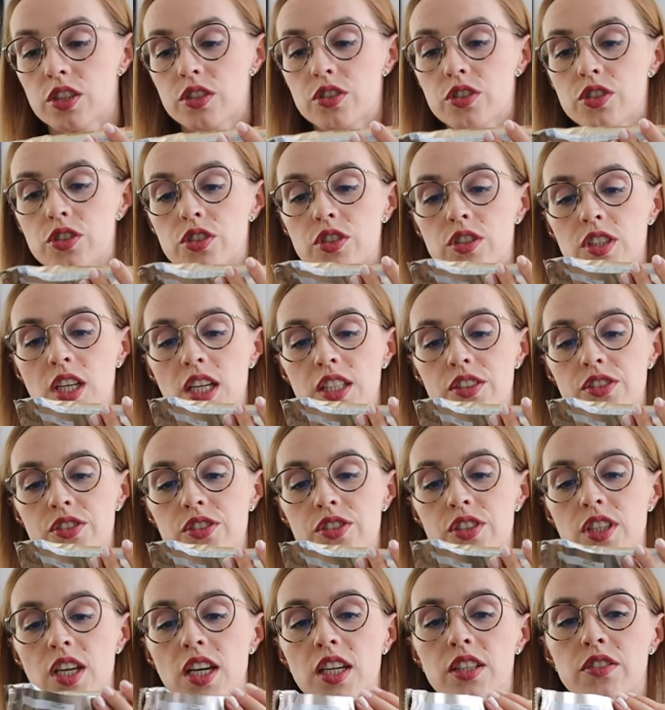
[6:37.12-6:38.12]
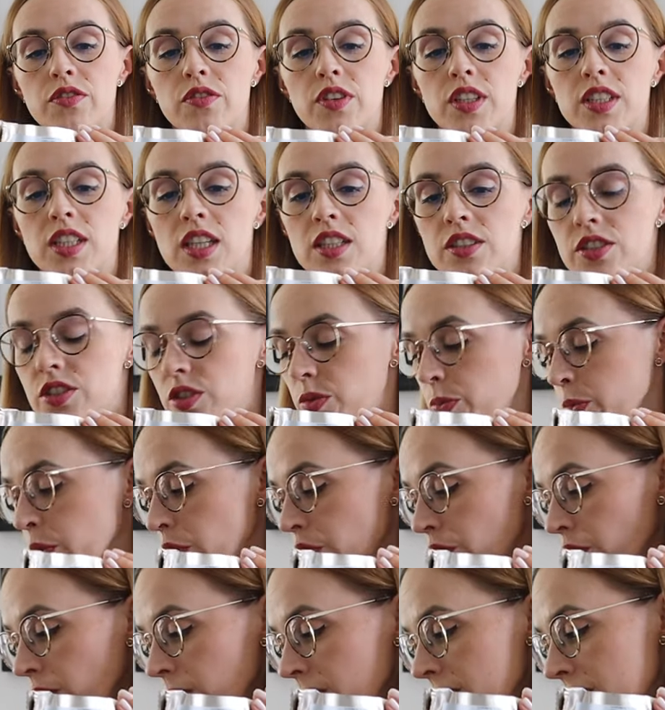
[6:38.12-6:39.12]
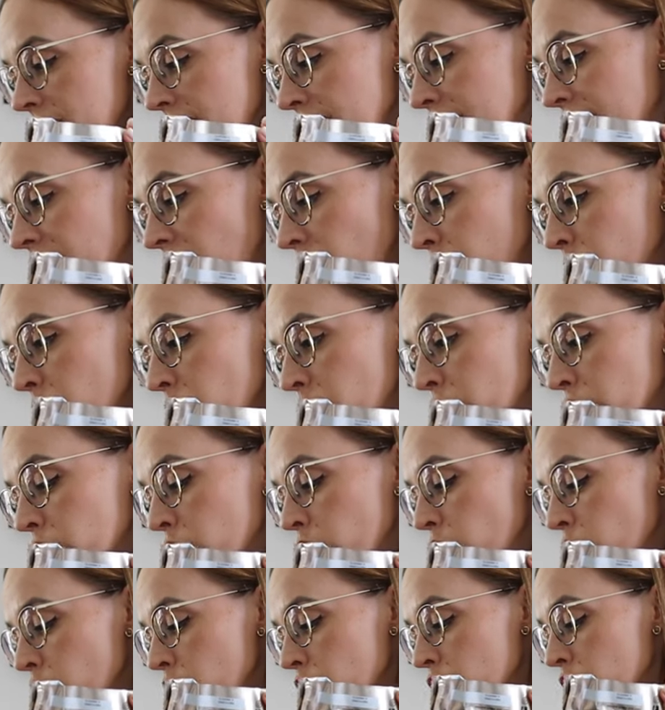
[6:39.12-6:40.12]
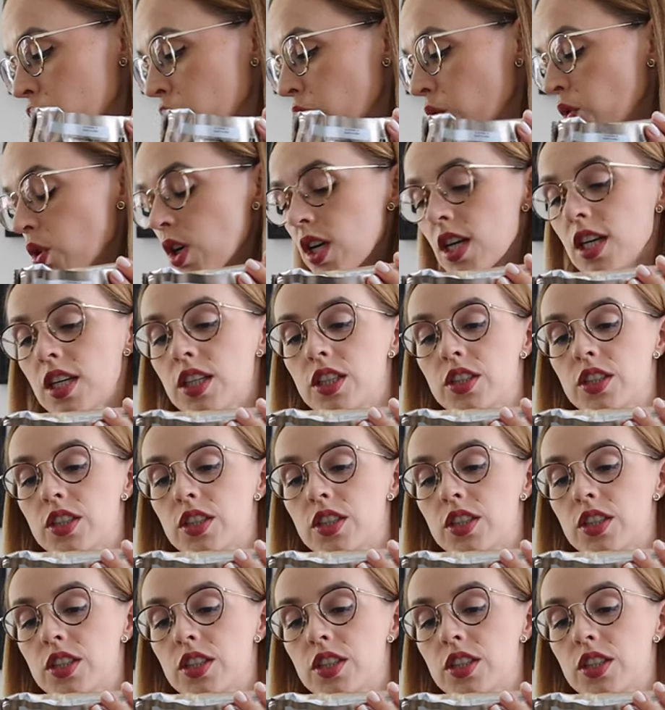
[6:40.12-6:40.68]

13-12 e, mniej więcej gramów tłuszczu